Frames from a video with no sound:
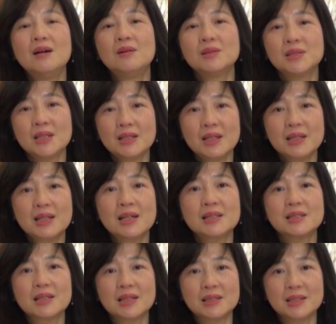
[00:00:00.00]
幼い
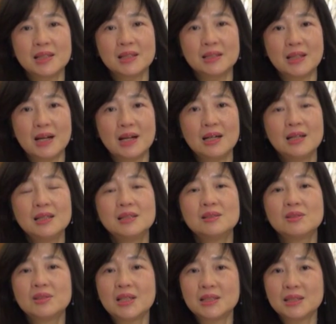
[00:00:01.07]
感じがしていた
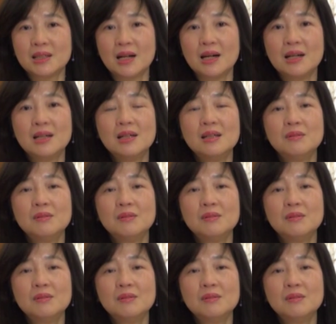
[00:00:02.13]
人たちが